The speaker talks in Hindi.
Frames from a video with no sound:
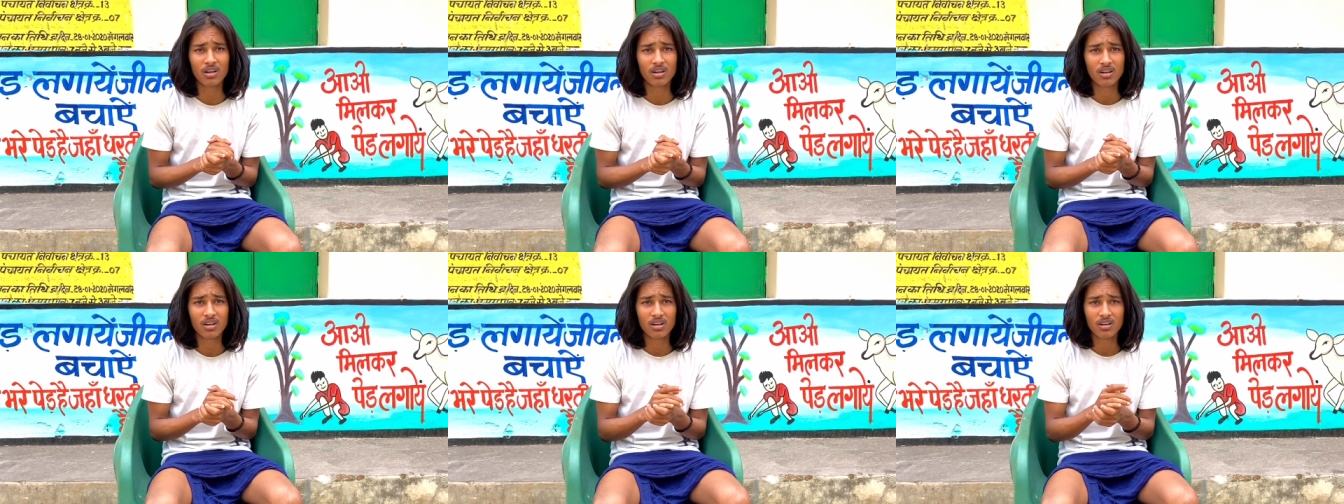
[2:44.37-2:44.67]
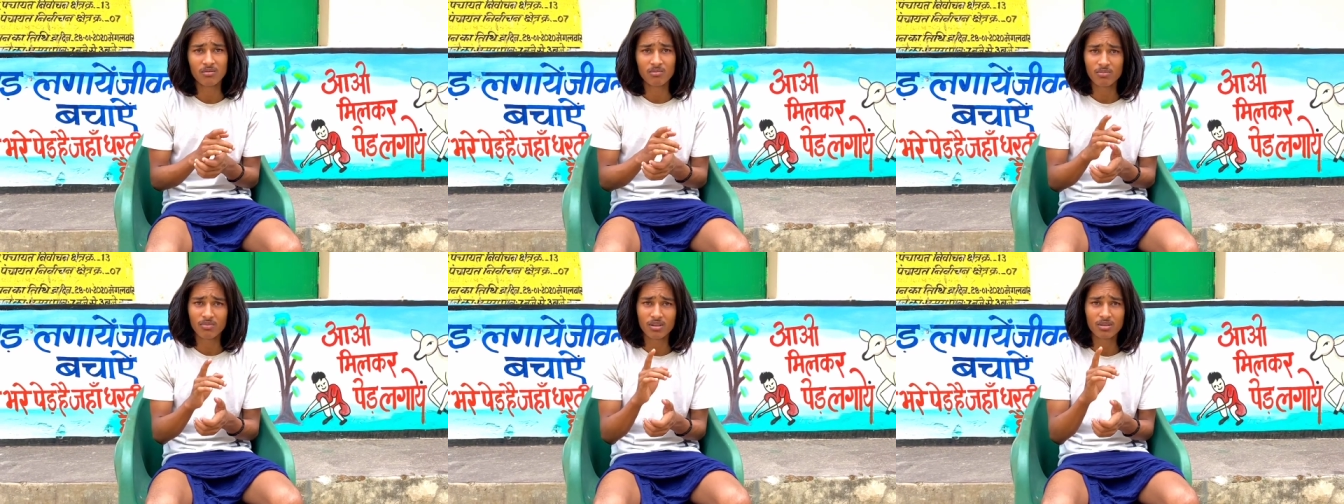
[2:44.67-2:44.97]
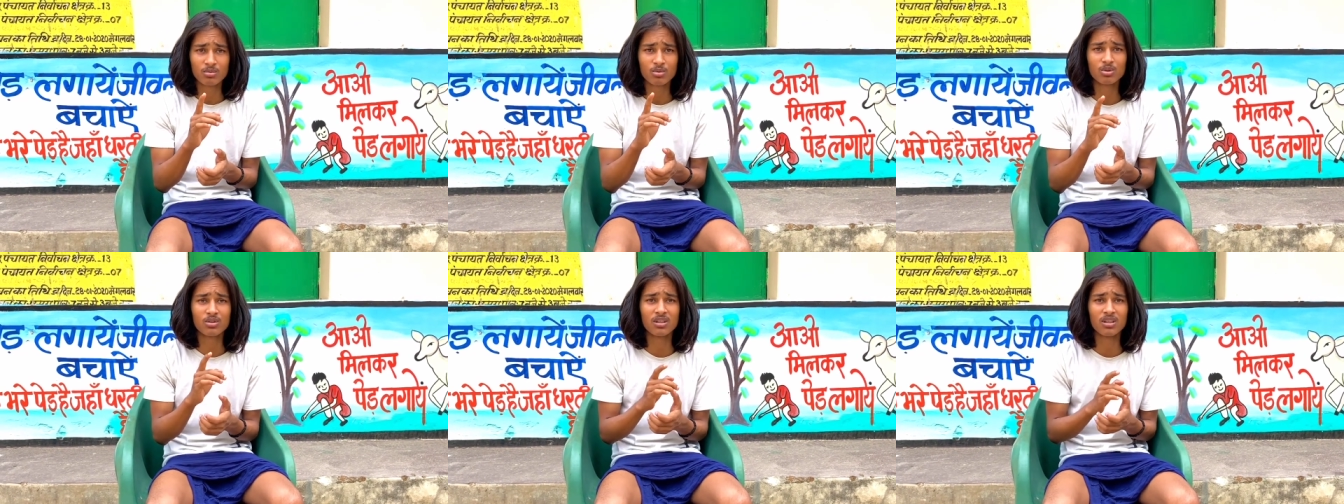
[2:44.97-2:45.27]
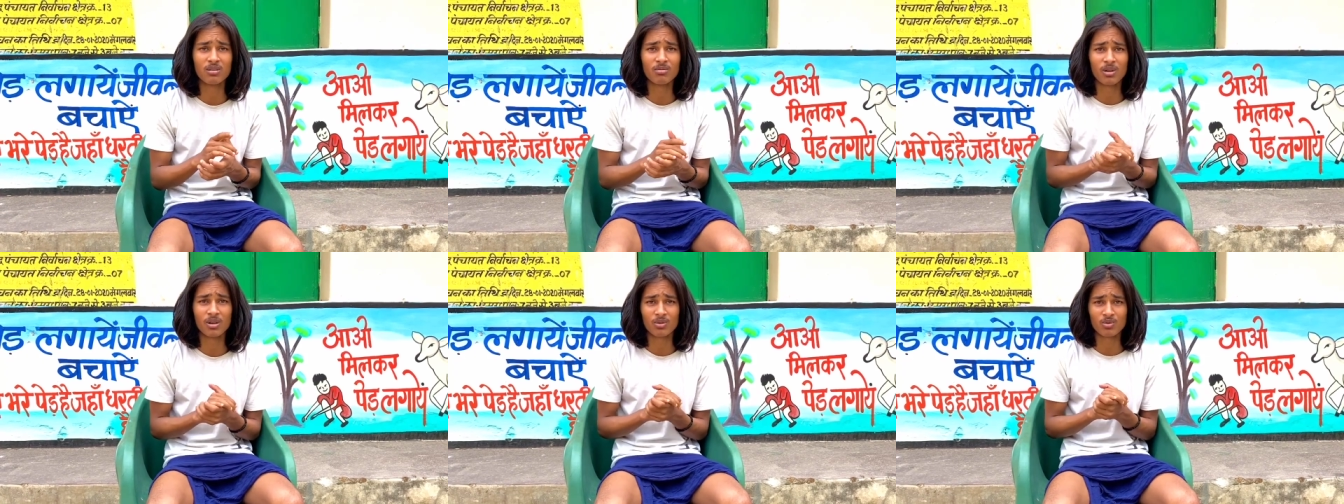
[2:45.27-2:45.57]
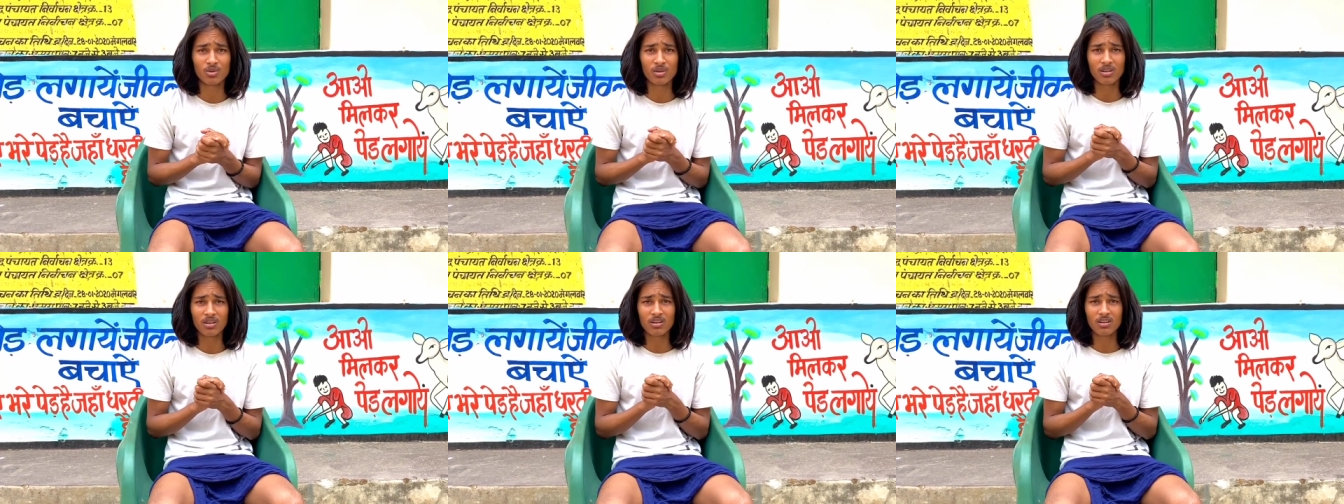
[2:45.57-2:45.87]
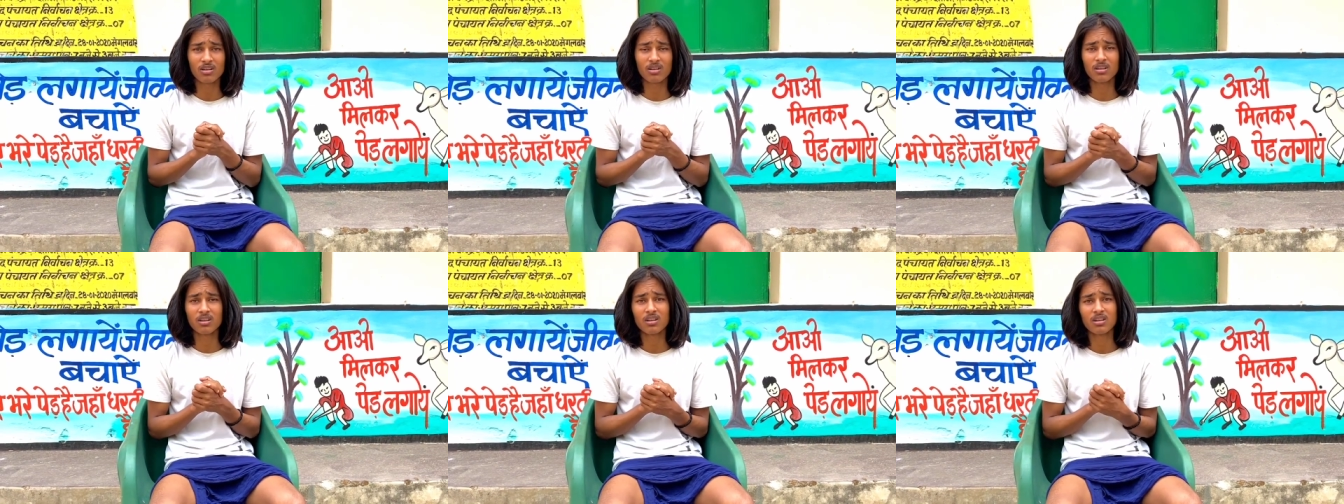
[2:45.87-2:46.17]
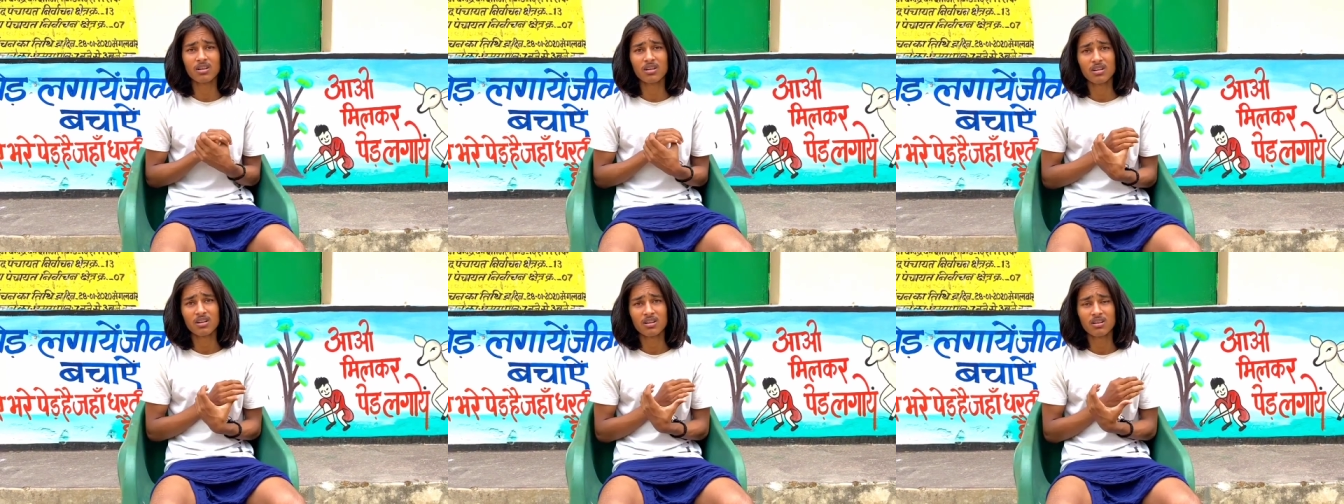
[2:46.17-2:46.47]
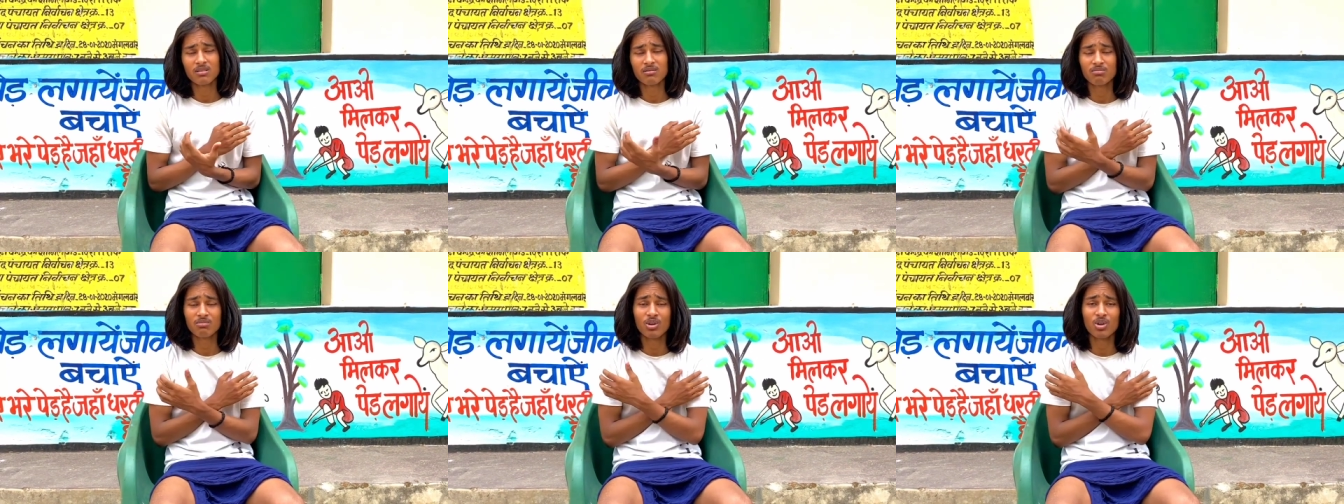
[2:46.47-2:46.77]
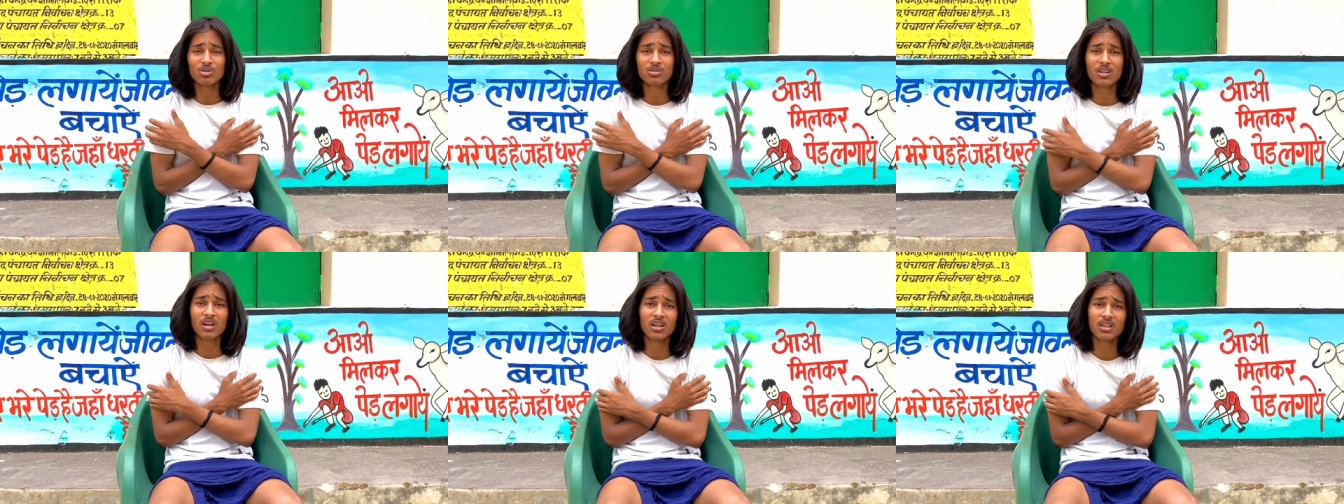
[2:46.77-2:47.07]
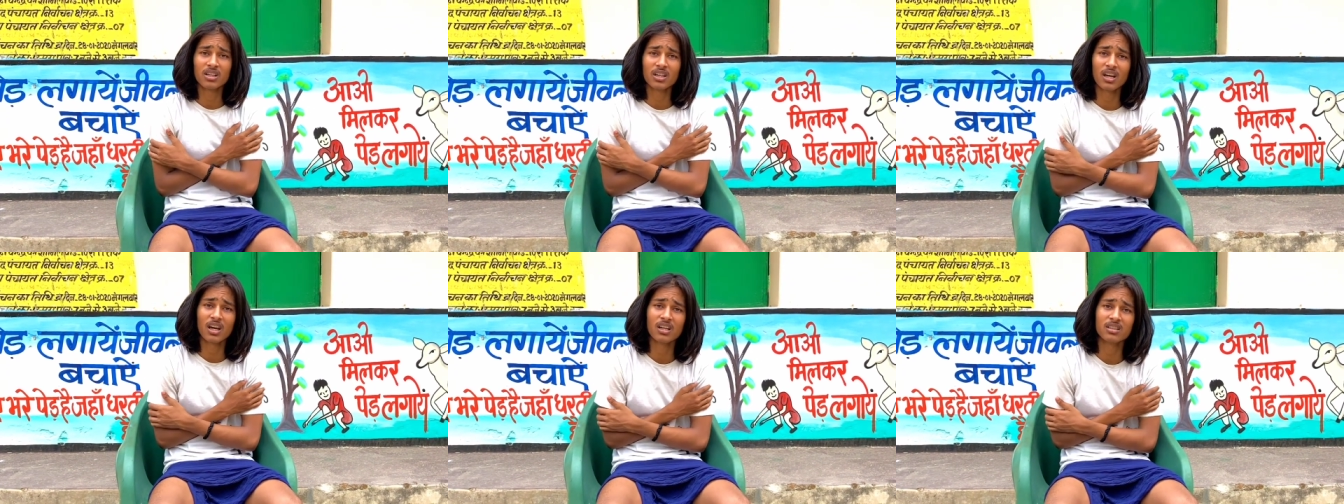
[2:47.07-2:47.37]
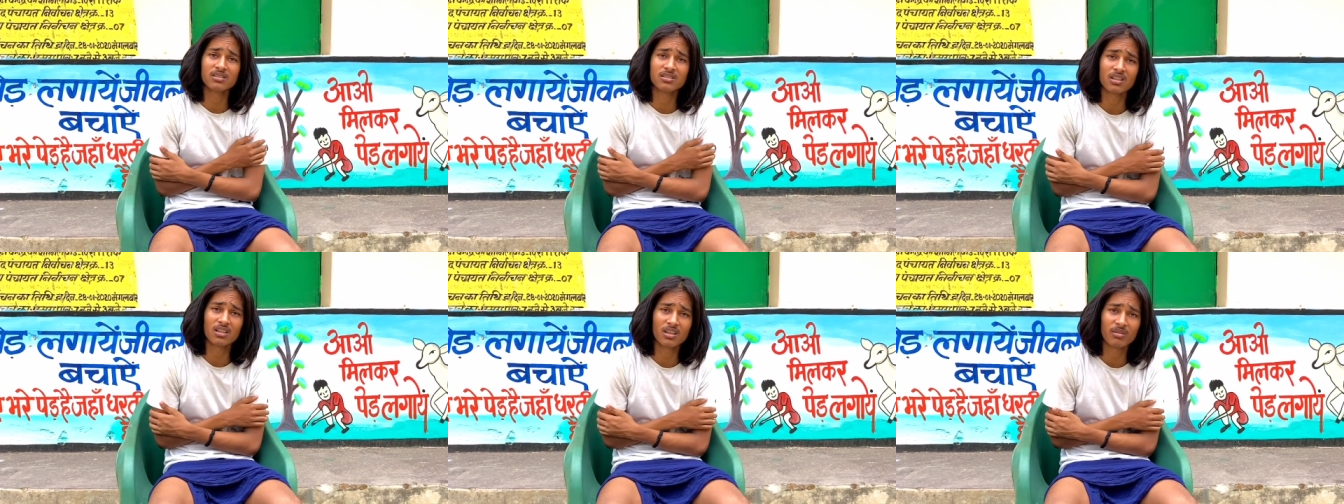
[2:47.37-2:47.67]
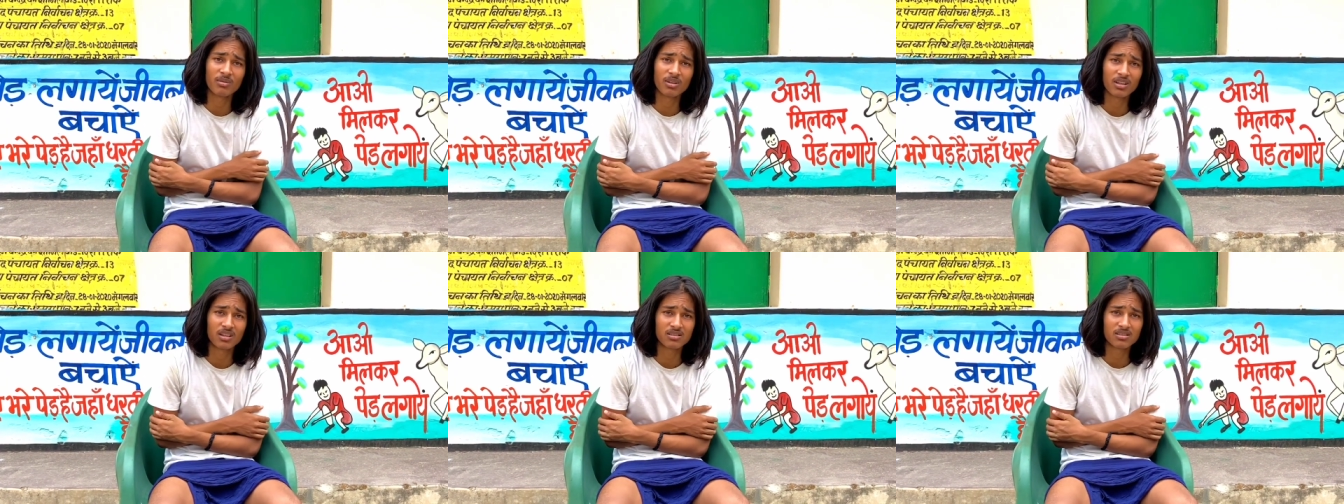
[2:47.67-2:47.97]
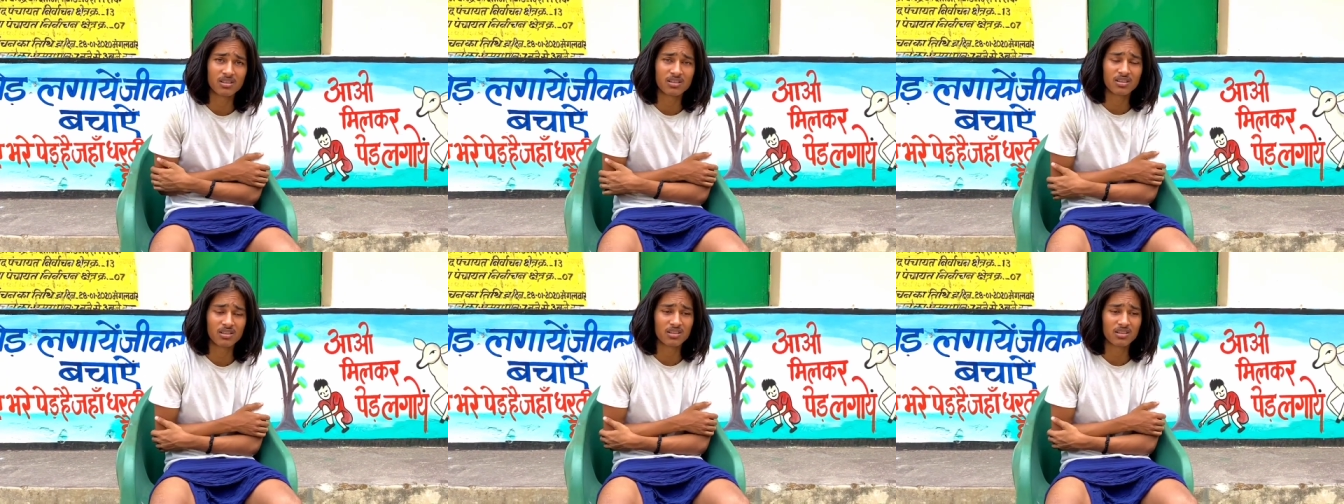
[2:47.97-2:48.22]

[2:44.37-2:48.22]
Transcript: तो नहीं मारूंगा बहुत घट गया है सर मेरा सर